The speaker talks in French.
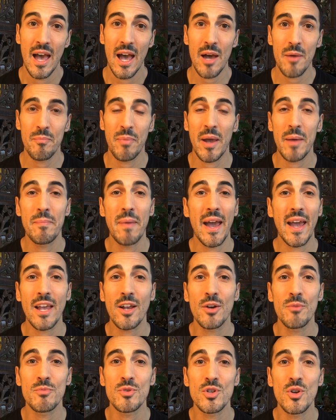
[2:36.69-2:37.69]
En hein.
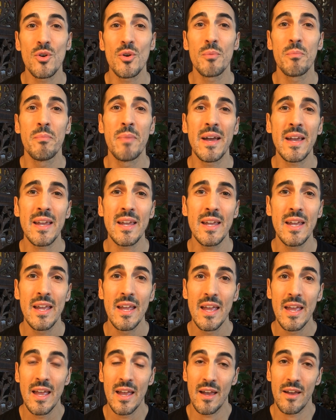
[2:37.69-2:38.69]
préparer Préparez comme ça un bain,
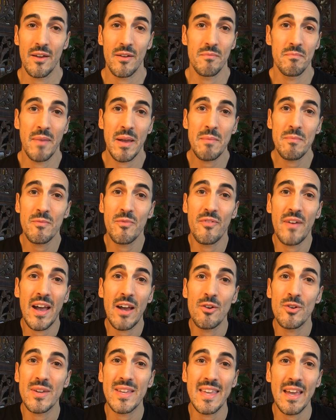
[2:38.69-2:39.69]
euh, même
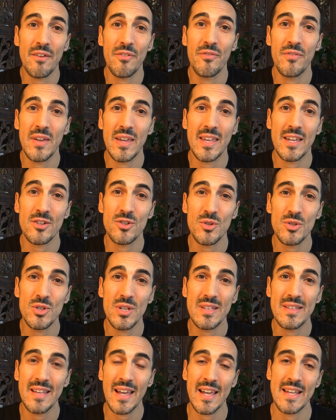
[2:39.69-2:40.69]
faire le café, quelque chose
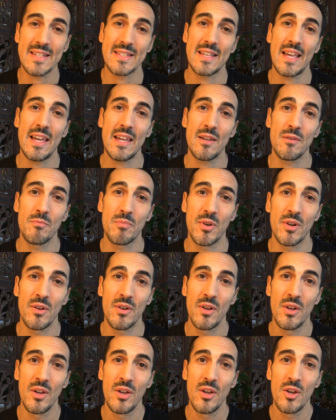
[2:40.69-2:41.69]
de très simple.